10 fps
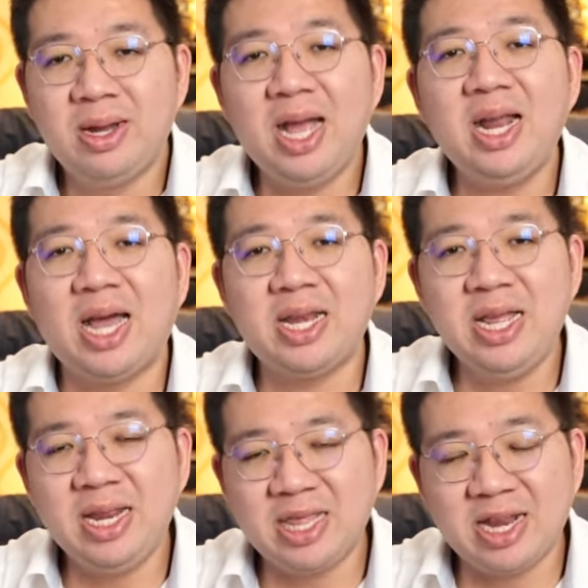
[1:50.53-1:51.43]
ณ ขณะ
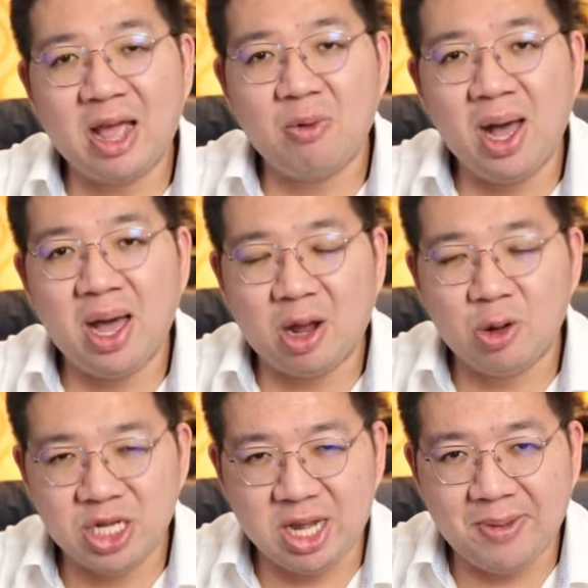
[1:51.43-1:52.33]
นี้น่าแสดงว่าเรา
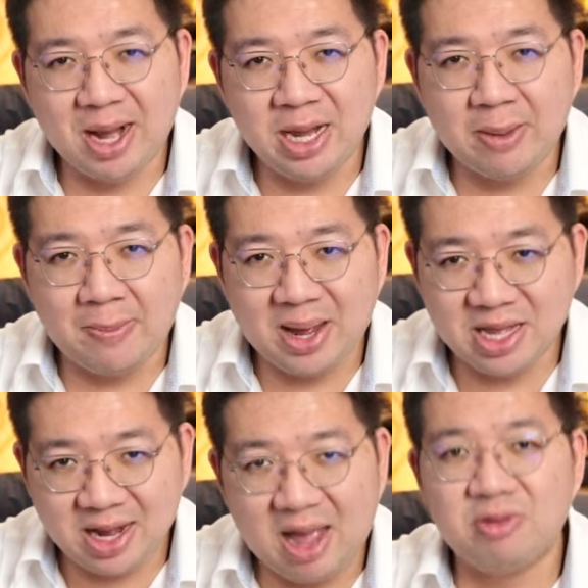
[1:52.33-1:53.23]
ฉีดไปแล้วเนี่ยประมาณ
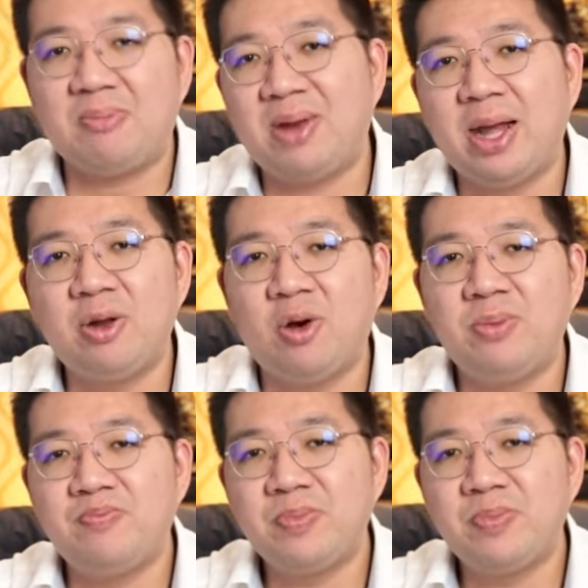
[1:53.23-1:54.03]
สัก90 ล้านโดส